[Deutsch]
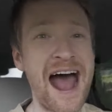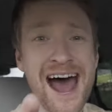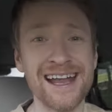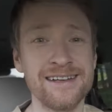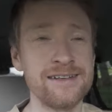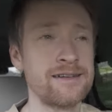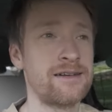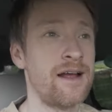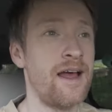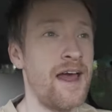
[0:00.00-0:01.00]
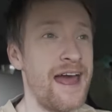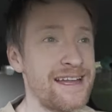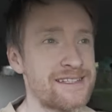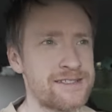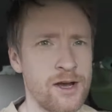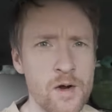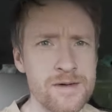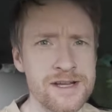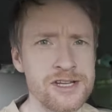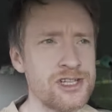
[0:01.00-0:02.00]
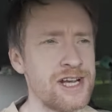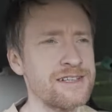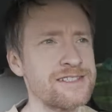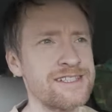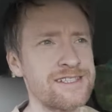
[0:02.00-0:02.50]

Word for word: zitiert er einen anderen YouTuber, nämlich